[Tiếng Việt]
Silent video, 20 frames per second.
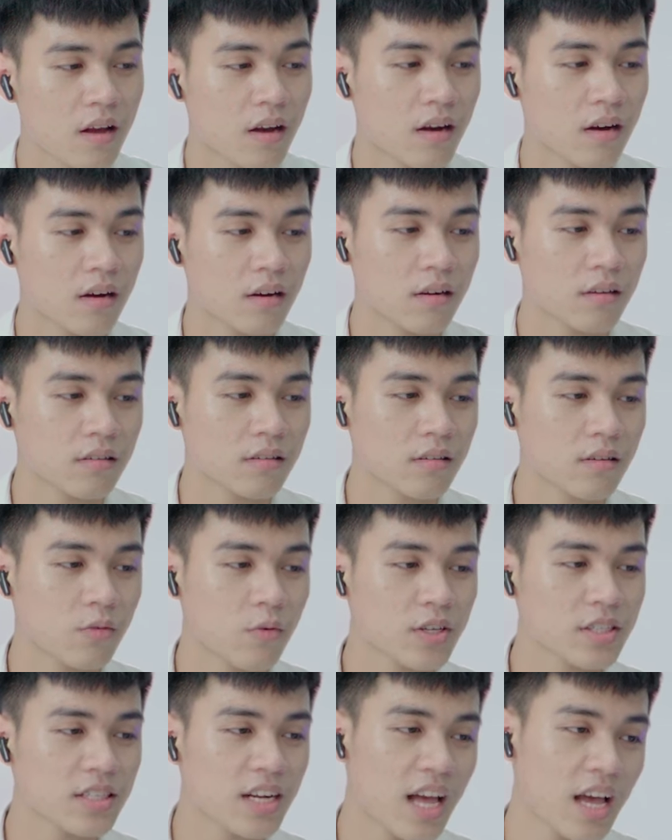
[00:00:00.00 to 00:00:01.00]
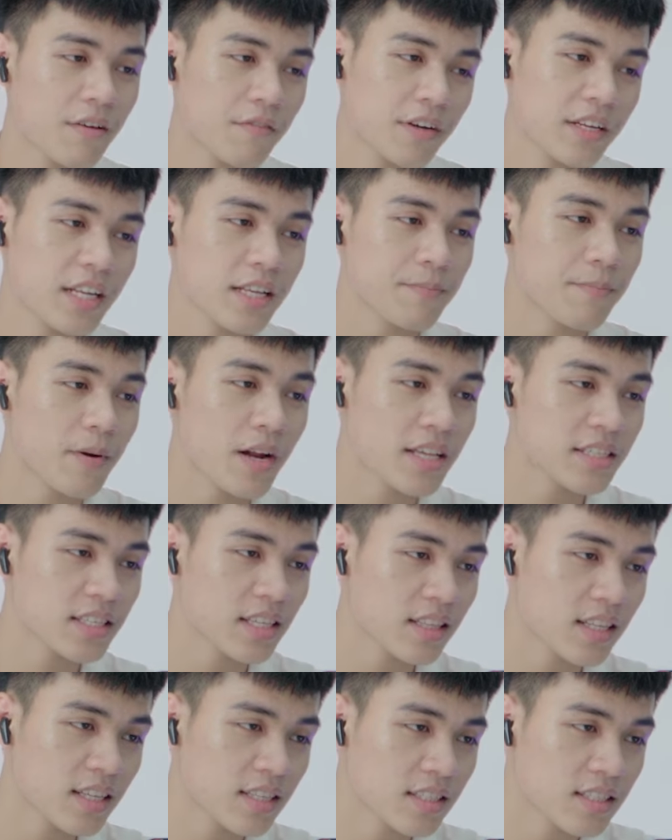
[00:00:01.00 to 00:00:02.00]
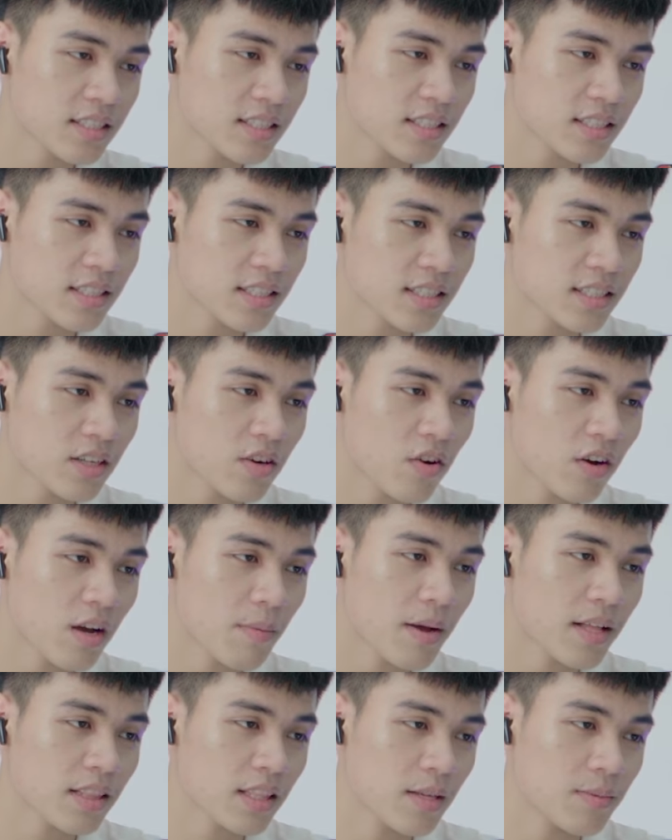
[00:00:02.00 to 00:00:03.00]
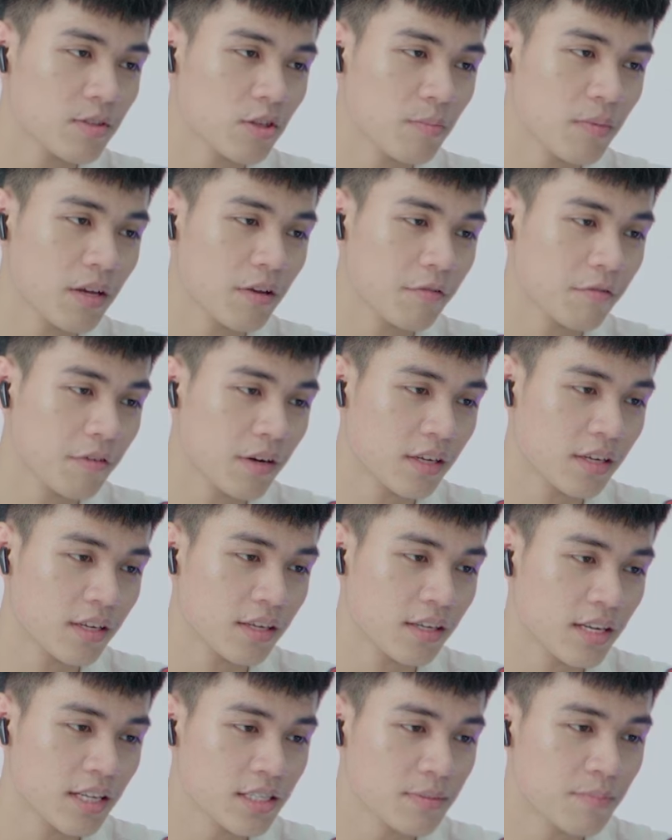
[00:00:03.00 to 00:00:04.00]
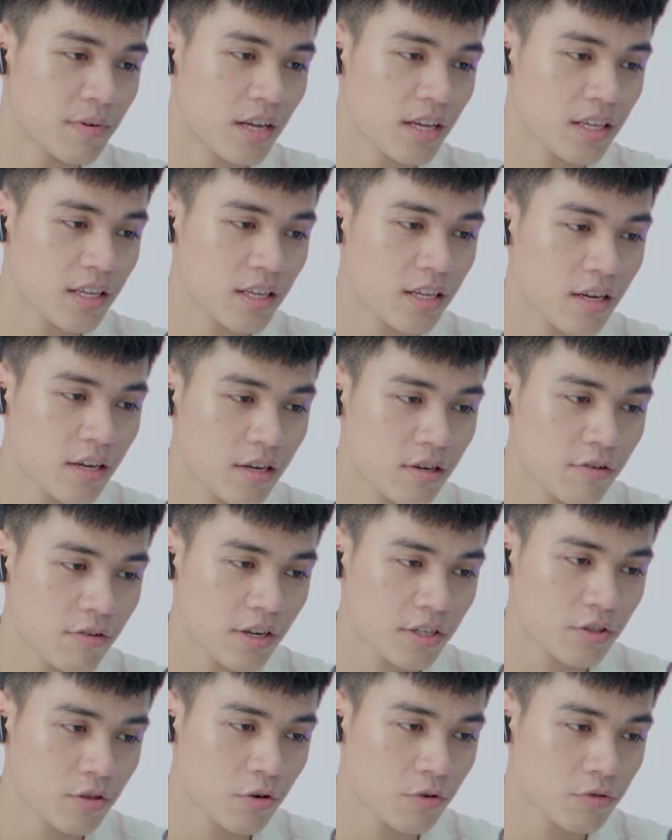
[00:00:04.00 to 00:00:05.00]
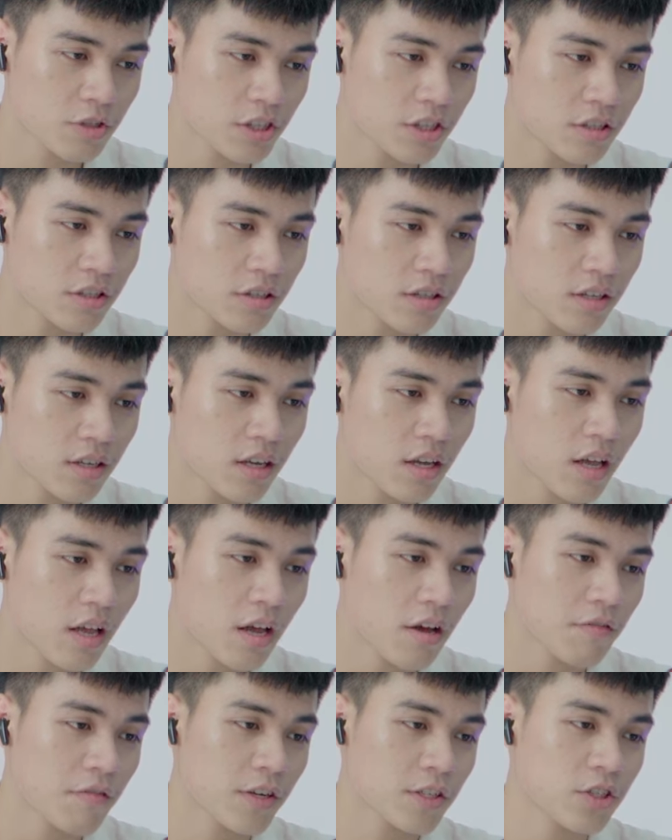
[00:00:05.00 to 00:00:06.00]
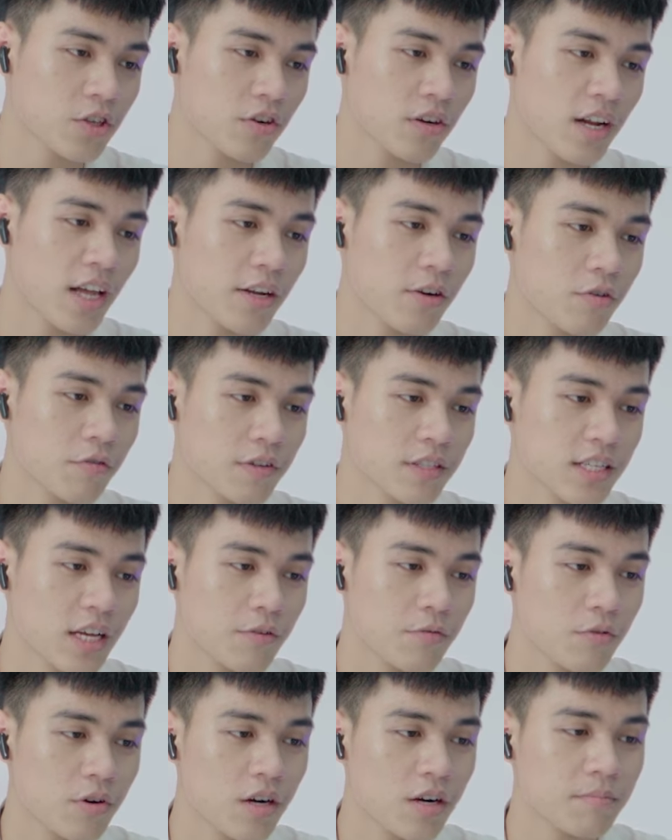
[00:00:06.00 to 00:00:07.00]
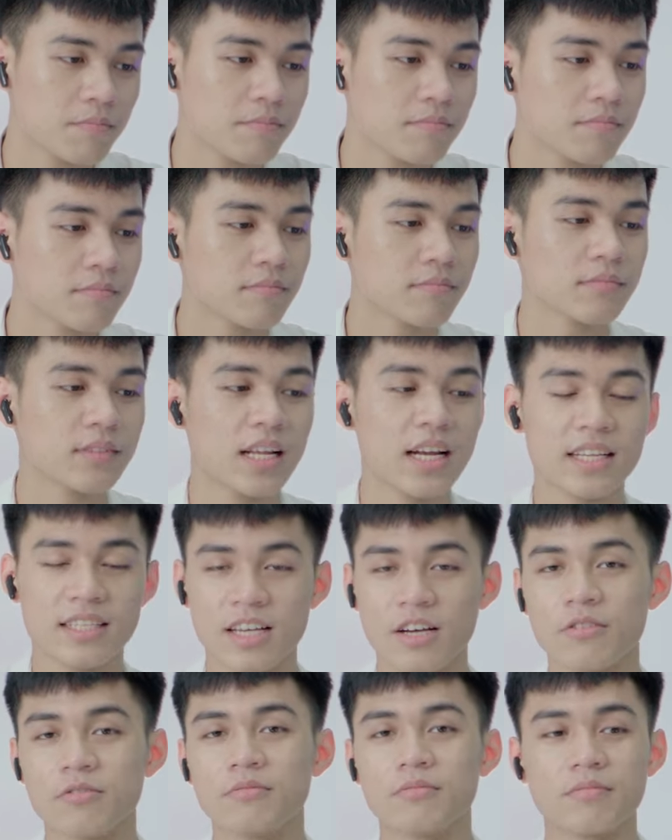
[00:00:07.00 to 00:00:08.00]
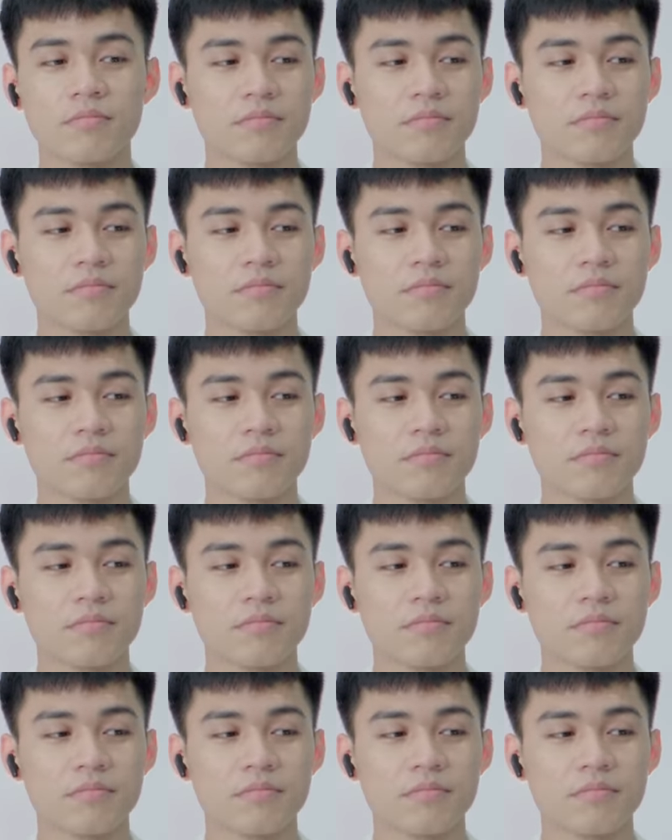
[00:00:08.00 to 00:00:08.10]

À, quay trở lại với Display Setting, sau đó các bạn tìm cho mình phần Display Resolution và chọn lại độ phân giải phù hợp. Thế là xong.